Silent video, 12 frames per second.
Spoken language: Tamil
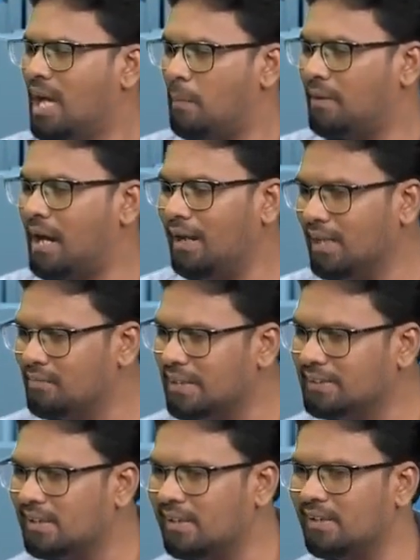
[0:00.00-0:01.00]
அப்போ காலையில்
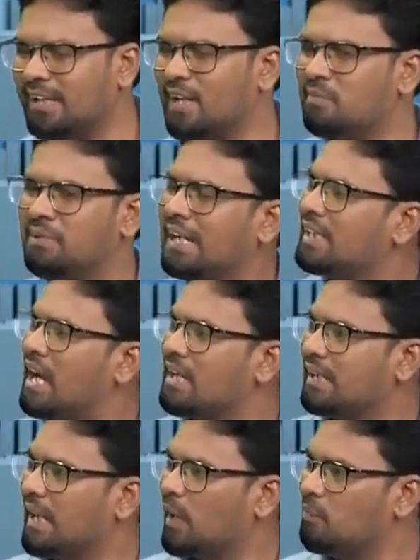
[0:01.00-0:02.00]
விழித்தருகிற நேரம் லேட்
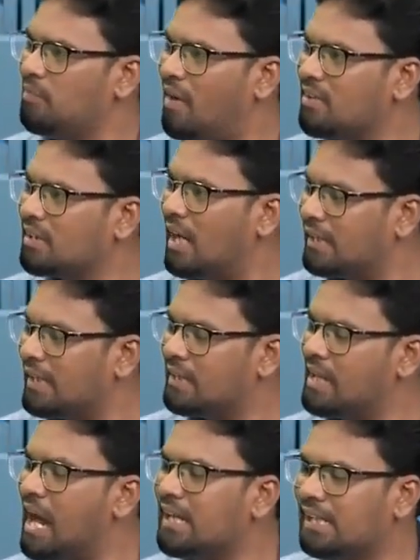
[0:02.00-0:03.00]
ஆகிற நேரம் அவருக்கு
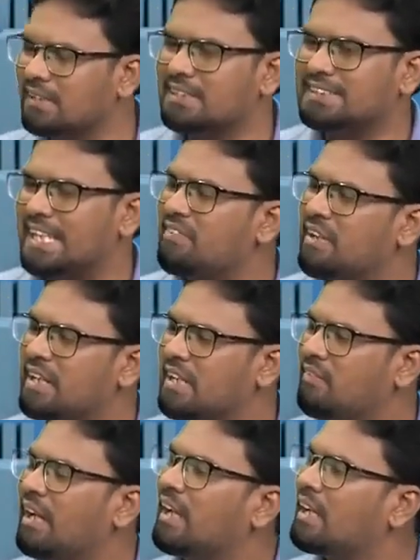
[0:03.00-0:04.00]
அன்றைக்கு காலையிலிருந்து செய்ய
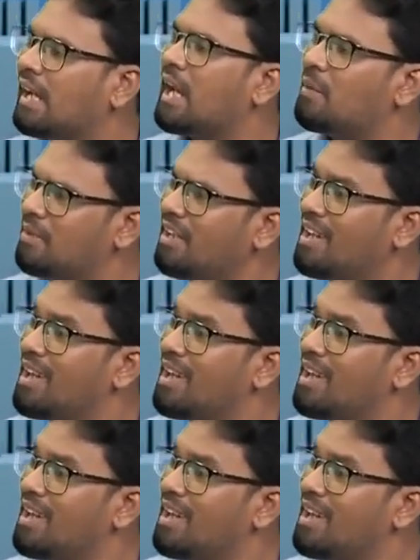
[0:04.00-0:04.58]
வேண்டிய வேலைகள் எல்லாமே